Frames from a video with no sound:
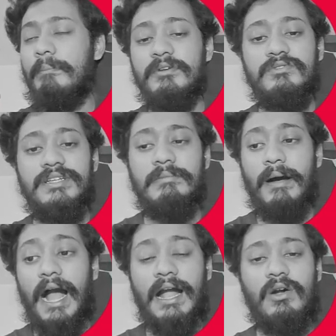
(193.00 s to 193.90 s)
আপনারা যদি এটা
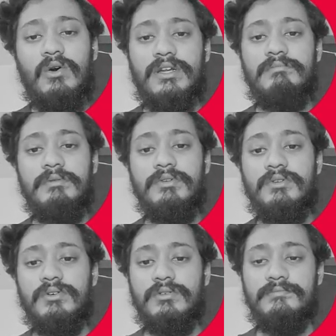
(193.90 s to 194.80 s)
ভাগ করেন বিভিন্ন
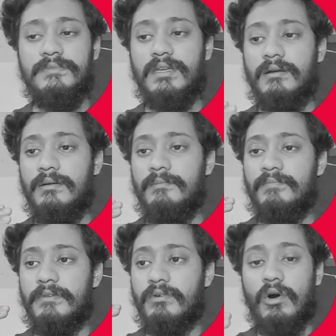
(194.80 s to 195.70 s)

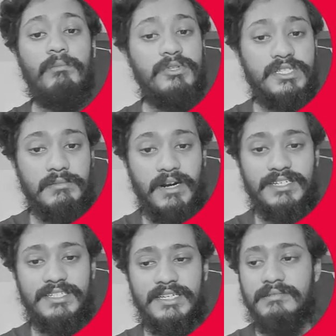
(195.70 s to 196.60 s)
কম্পোজিশন
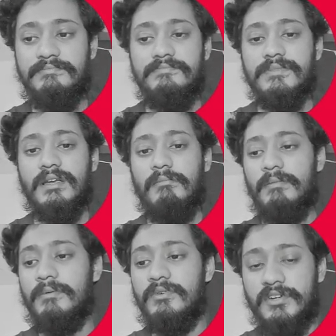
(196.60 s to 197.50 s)
মার্জিনে বা
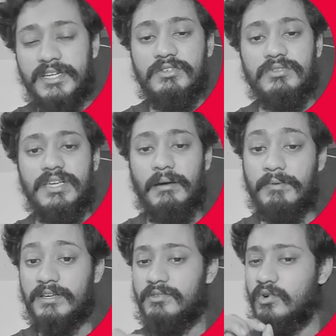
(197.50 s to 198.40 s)
বিভিন্ন রেশিওতে
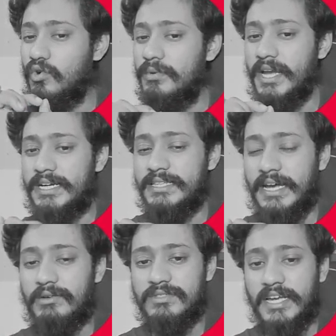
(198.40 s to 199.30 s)
আপনারা কিন্তু খুবই একটা
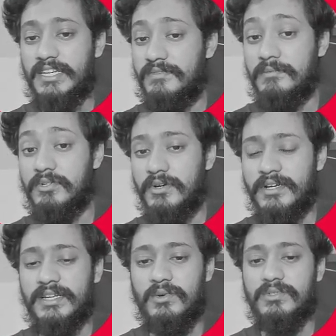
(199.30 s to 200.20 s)
দারুণ সাইন্টিফিক বিষয়
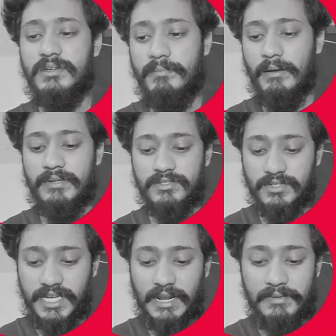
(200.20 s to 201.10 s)
এখানে খুঁজে পাবেন সো
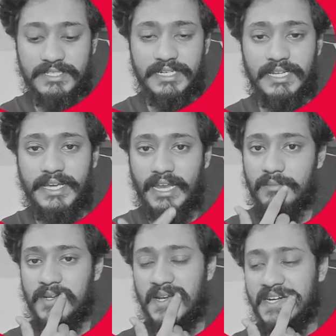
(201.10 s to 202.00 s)
যারা বেসিক্যালি
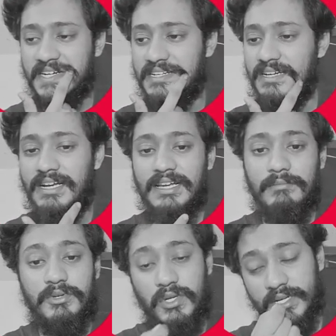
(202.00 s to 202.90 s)
অ্যানিমে রিলেটেড
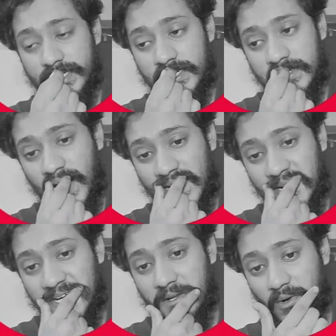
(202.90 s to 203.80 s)
বিষয় নিয়ে
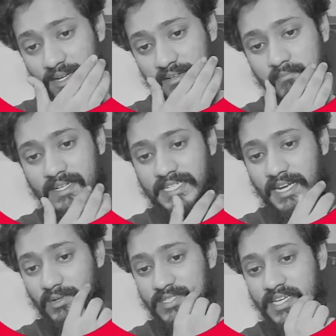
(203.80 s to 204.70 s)
ঘাটাঘাটি করেন বা
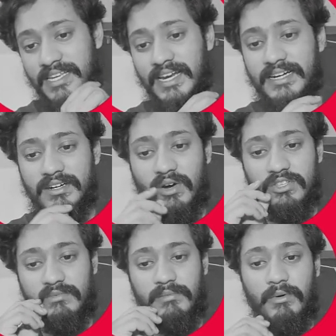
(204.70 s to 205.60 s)
যারা হচ্ছে এই রিলেটেড
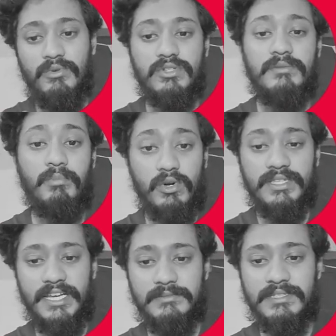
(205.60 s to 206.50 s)
হয়তো বা ভবিষ্যতে
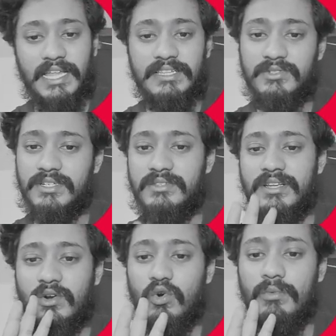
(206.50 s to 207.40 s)
পড়তে আসবেন তাদের জন্য কিন্তু
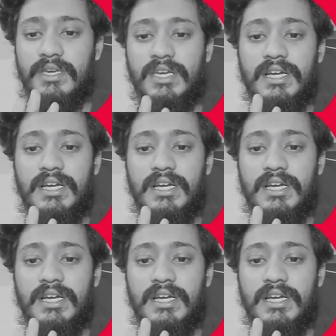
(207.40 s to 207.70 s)
এটা খুবই